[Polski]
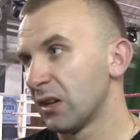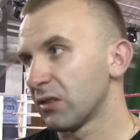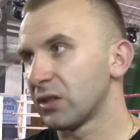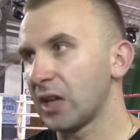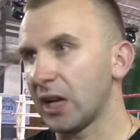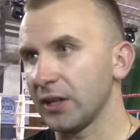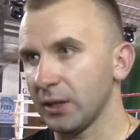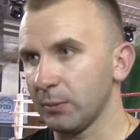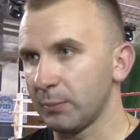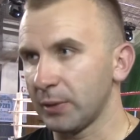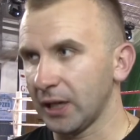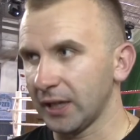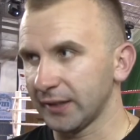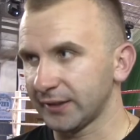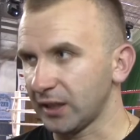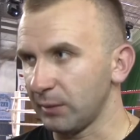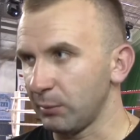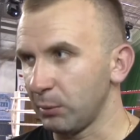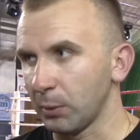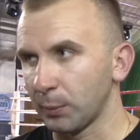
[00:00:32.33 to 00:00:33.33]
Daniel
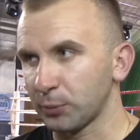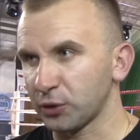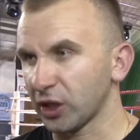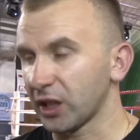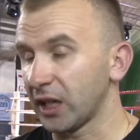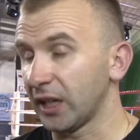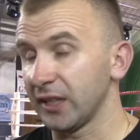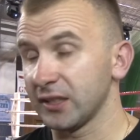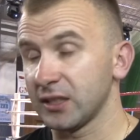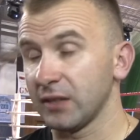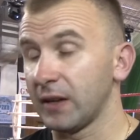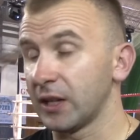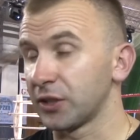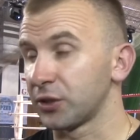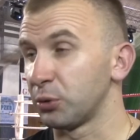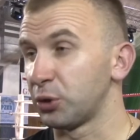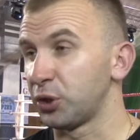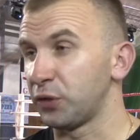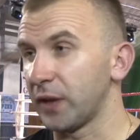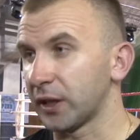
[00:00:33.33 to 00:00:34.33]
Bralewski mimo przegranej
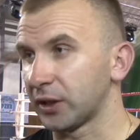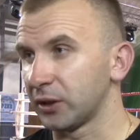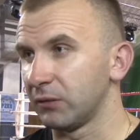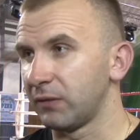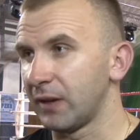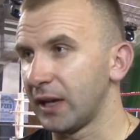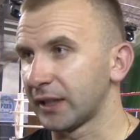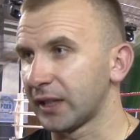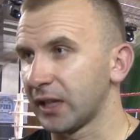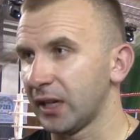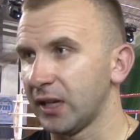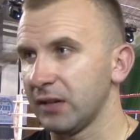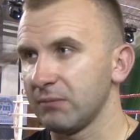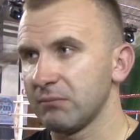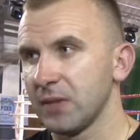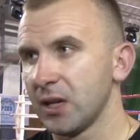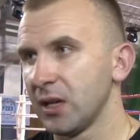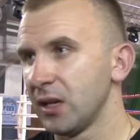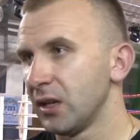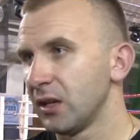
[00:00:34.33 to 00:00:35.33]
zawalczył świetną walkę
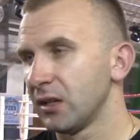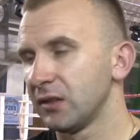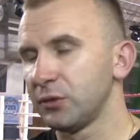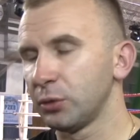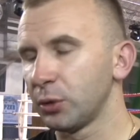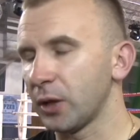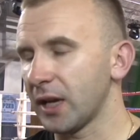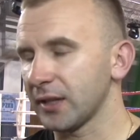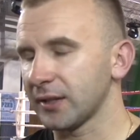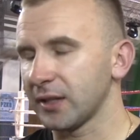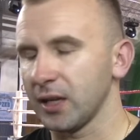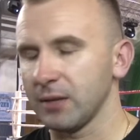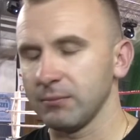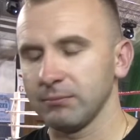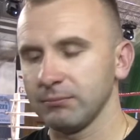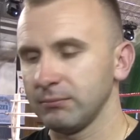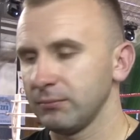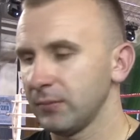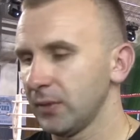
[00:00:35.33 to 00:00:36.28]
z Jurasem.